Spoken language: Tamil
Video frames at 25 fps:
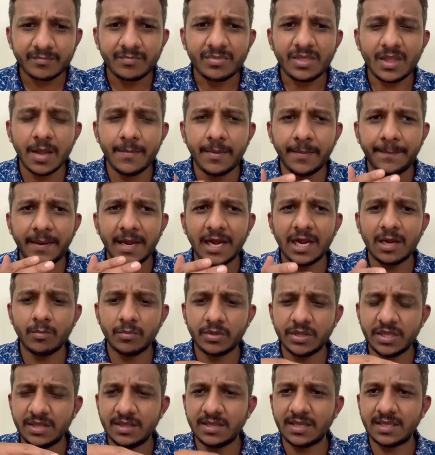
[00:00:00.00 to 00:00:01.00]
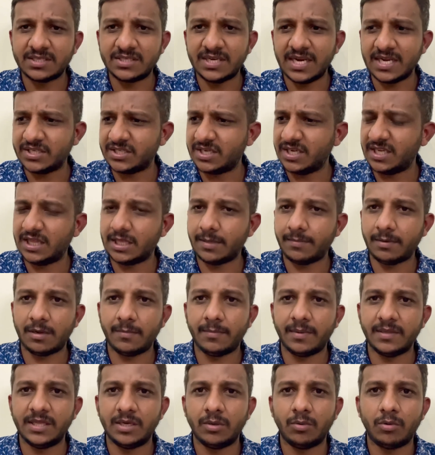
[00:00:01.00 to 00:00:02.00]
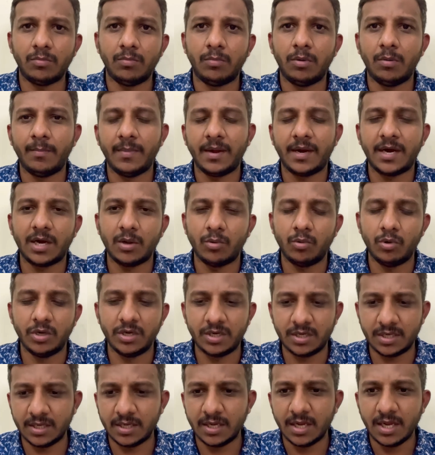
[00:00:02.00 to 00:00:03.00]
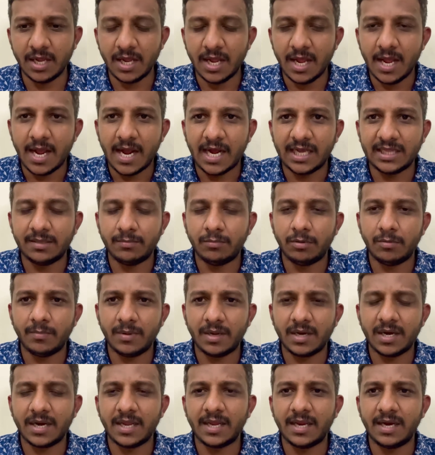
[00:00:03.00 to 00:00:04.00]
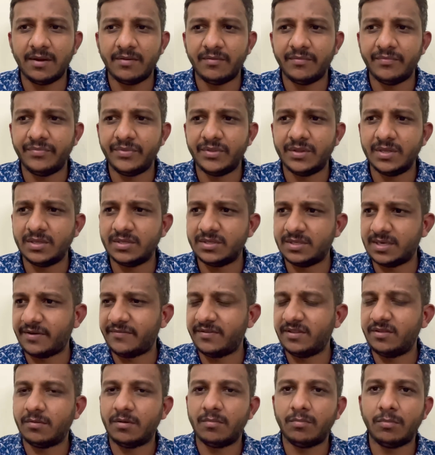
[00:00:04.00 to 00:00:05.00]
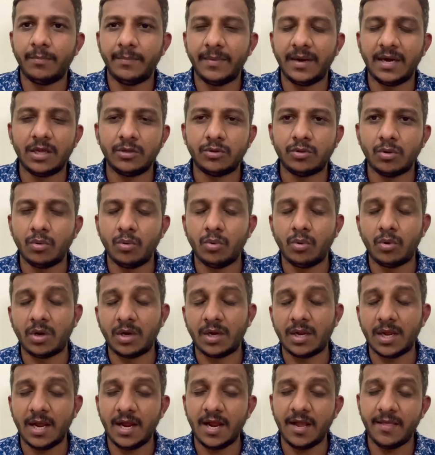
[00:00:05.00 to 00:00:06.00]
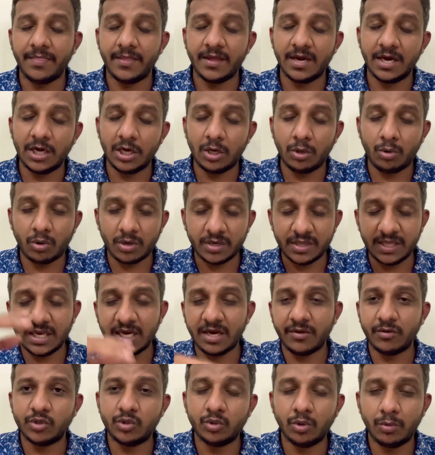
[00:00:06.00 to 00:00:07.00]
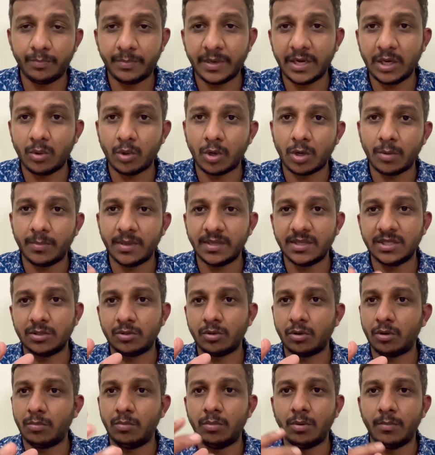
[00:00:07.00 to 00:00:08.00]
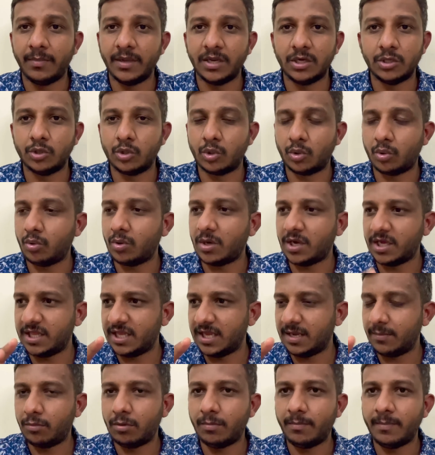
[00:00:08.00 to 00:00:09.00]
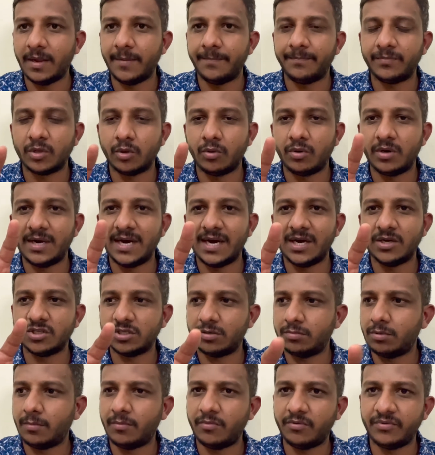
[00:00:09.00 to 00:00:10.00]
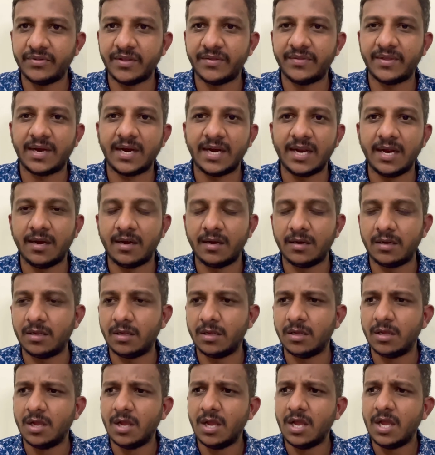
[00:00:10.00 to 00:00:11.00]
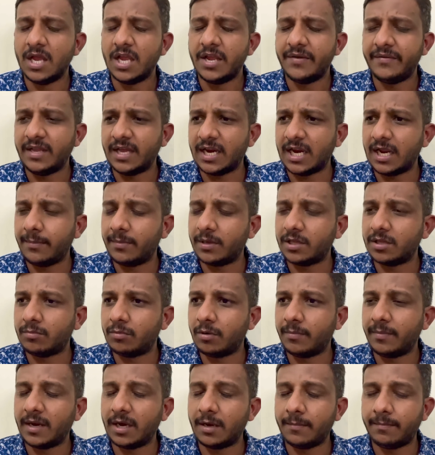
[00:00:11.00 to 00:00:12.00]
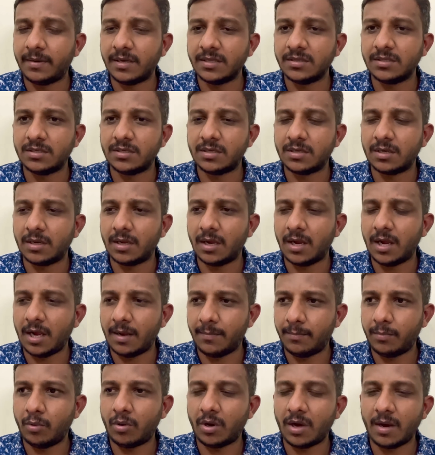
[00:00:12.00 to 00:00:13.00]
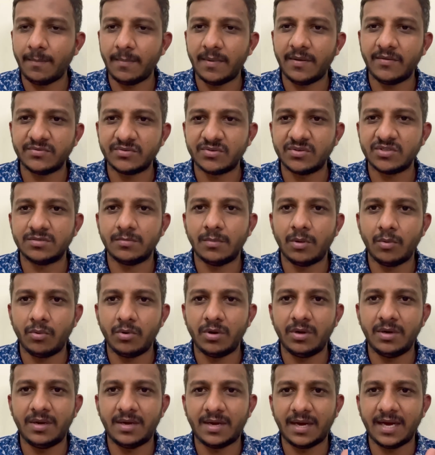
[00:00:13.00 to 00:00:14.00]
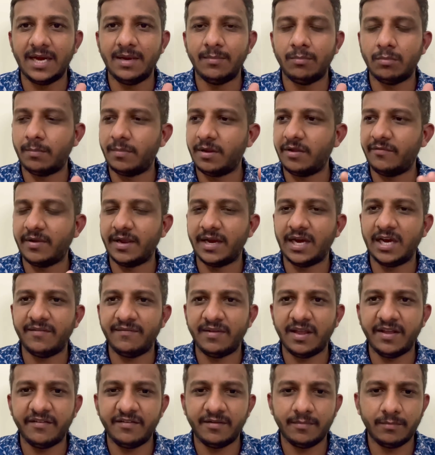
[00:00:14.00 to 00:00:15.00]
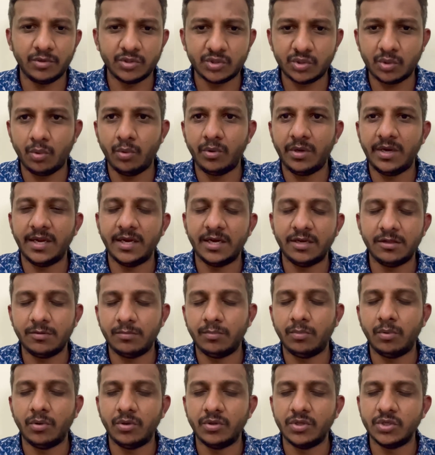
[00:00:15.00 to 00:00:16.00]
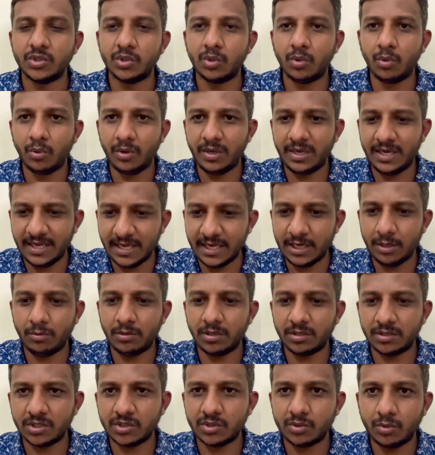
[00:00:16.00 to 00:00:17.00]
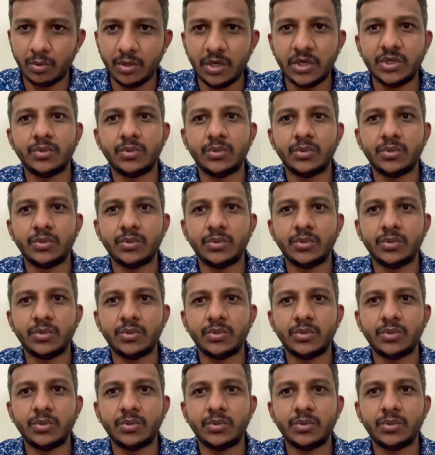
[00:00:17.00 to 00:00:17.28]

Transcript: அப்போ பார்க்கும்போது இந்த ஸ்டேஷனுக்கு இந்த பக்கம் பார்த்தீங்கன்னா ஒரு பொம்மை கடை ஒன்று இருக்குது அந்த பொம்மை கடையில் வந்து விதமான பொம்மைகளாக தொங்கிட்டு இருக்காங்க அந்த ரெண்டு குழந்தைங்களை அவன் ஷூட் பண்ணி கொண்டப்போ அந்த இடத்துல ஒரு பொம்மை இருந்திருக்கும் அதே பொம்மை ஒரு டைனோசர் பொம்மை வந்து அந்த கடையில் இருக்குது இப்போ இறங்கி அந்த பொம்மைகளை பார்த்துட்டு இருக்கா அப்போ ஒரு அம்மா அவசரமாக ஒரு ட்ரெயின் பொம்மை வாங்கிட்டு வேக வேகமாக ஸ்கூட்டி ஏறிட்டு போகுது ஸ்கூட்டி ஏறி பார்த்தா ஸ்கூட்டி